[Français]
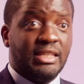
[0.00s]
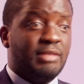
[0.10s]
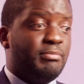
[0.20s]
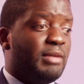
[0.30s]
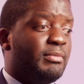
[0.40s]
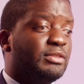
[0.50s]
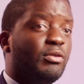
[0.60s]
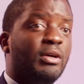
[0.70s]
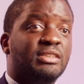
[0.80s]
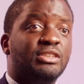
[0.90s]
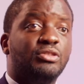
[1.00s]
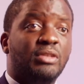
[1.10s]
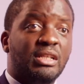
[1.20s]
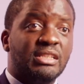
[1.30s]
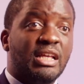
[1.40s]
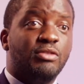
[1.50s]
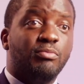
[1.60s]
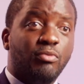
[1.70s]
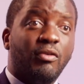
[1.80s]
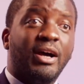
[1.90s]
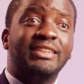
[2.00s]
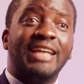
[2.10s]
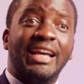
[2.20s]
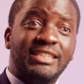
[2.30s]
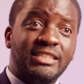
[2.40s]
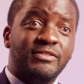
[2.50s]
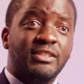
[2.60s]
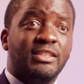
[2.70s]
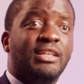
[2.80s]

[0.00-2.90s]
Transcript: qui permettront à cette jeunesse-là de pouvoir être active